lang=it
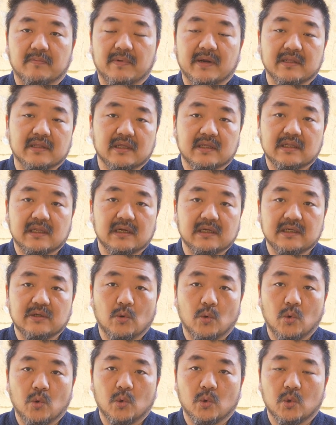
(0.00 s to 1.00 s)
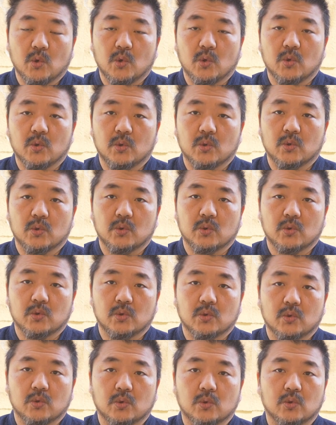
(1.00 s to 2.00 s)
prendere da loro
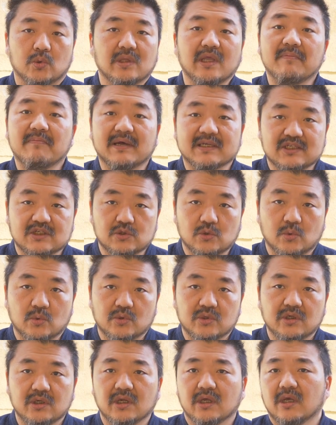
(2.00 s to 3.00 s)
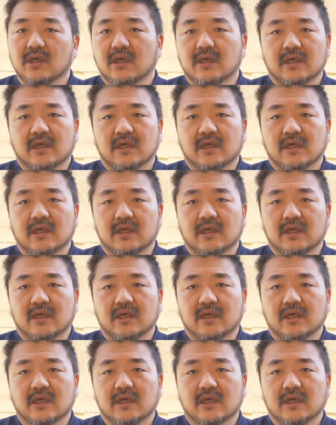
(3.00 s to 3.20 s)
oh, dei bastoni